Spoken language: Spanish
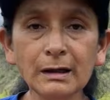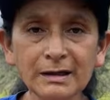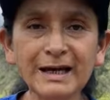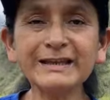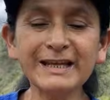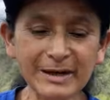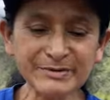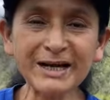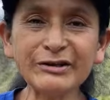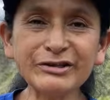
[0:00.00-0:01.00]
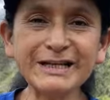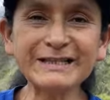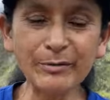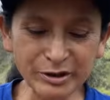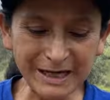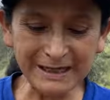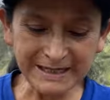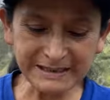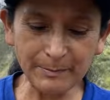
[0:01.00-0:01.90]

Ya tenemos acá nuestra cebolla lista,